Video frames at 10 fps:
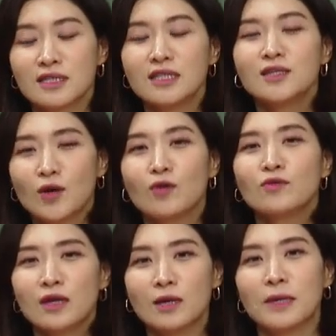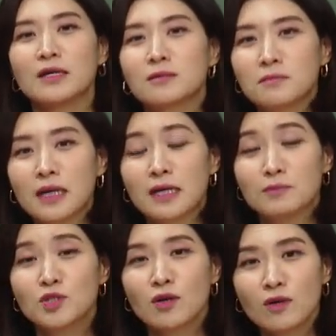그 더운 날의 맑은
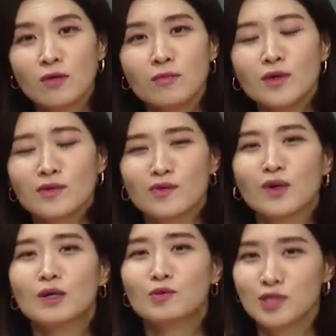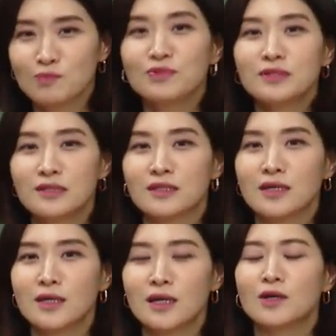바람처럼 위로하고 싶은,
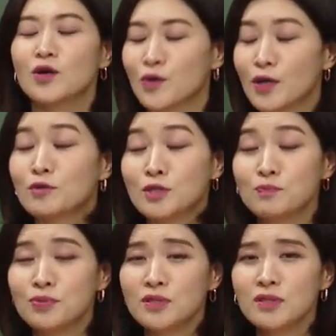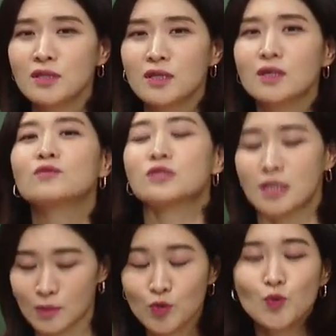예, 격려하고 싶은,
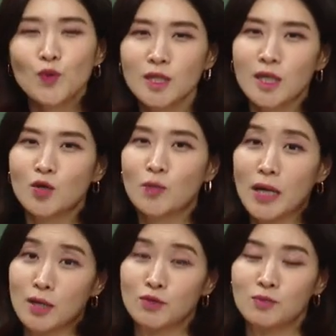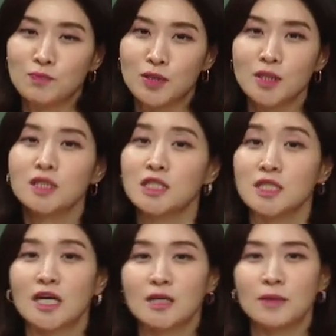참 수고했다라고 말하고 싶은
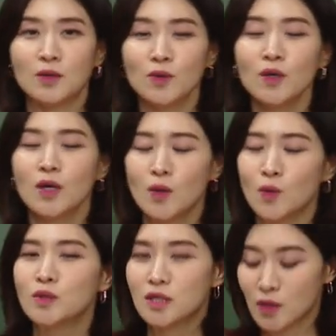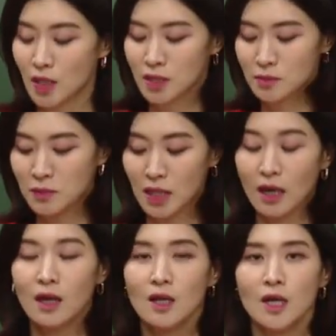그날이 바로 오늘이 되겠습니다.
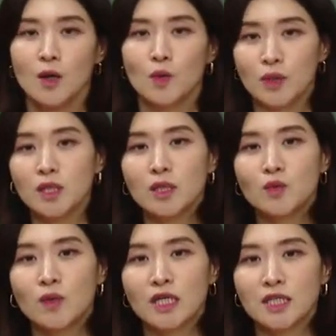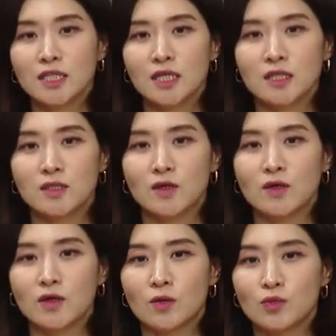오늘
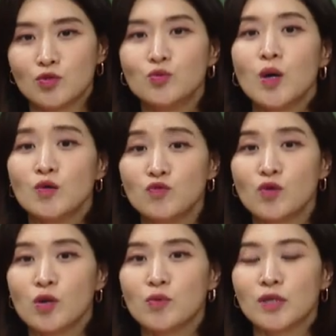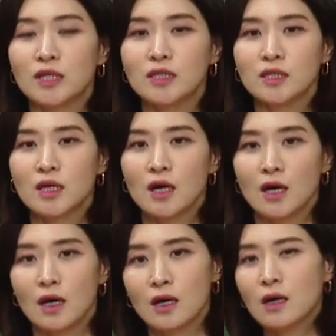동아시아사는요, 여러분 유월, 구월보다는
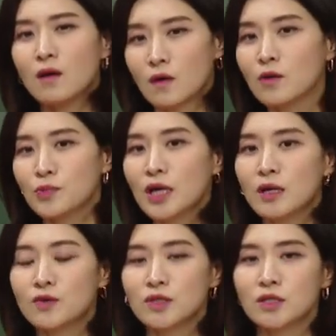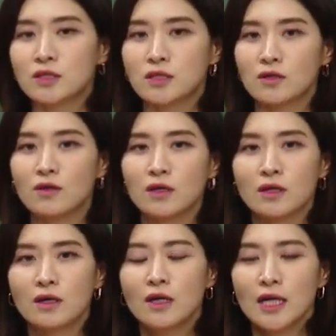아, 어렵다라고 느꼈을
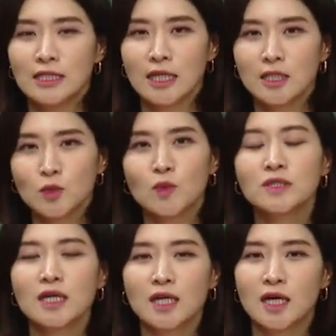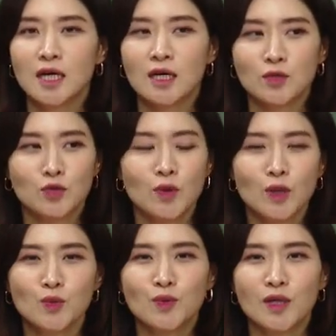거예요. 사실 동사가
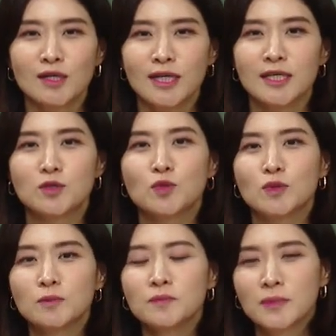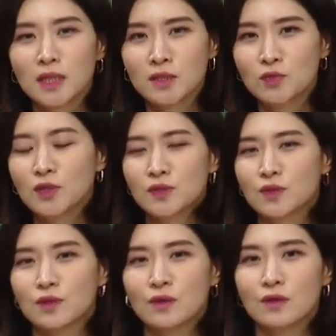유월, 구월 내내 조금
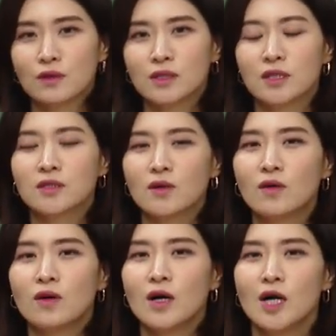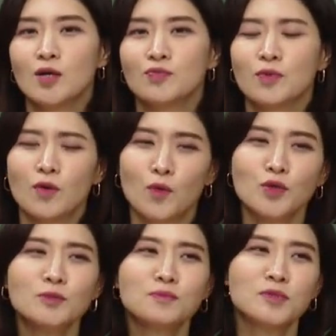쉬웠어요. 그래서
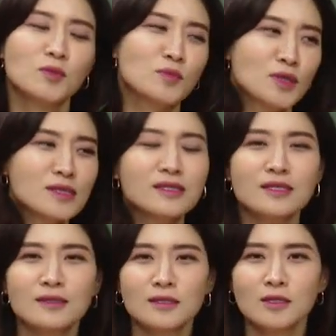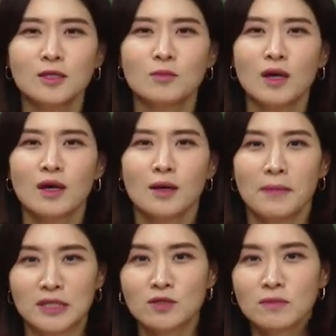오십 점, 뭐 일 등급,
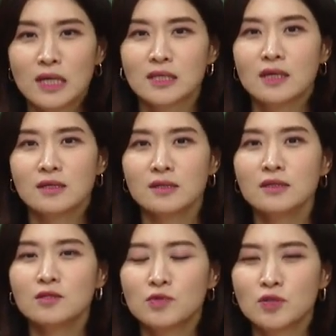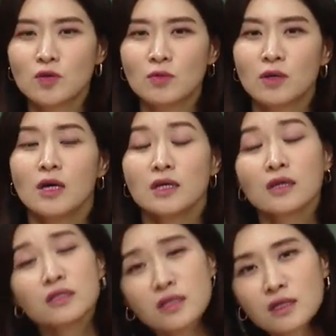만점 맞아야 일 등급이죠.
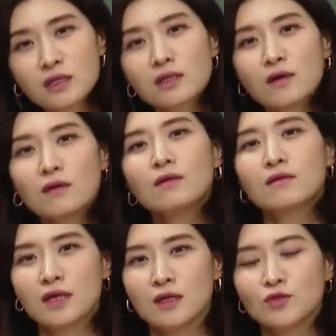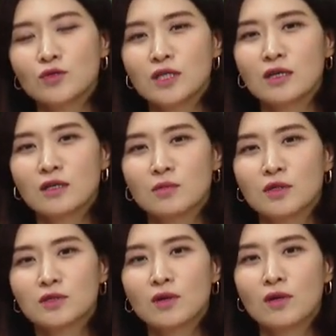사실 그렇게 출제가
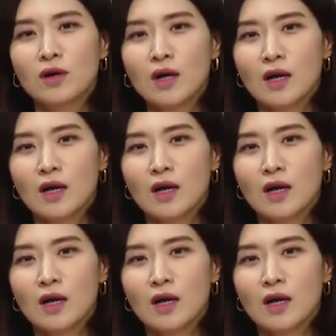되면서